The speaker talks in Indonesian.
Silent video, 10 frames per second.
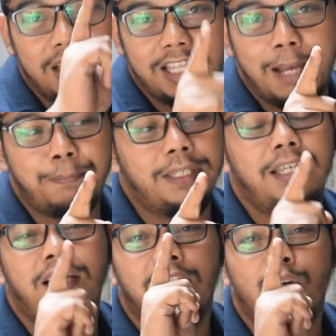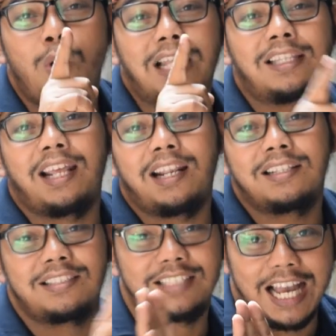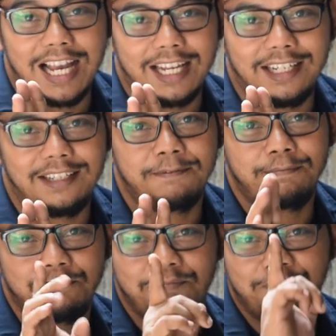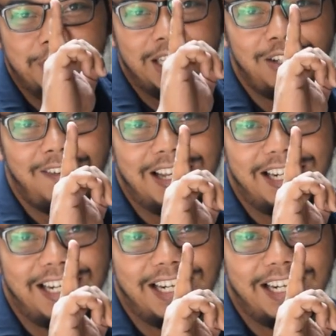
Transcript: tapi khawatir jangan begitu kawan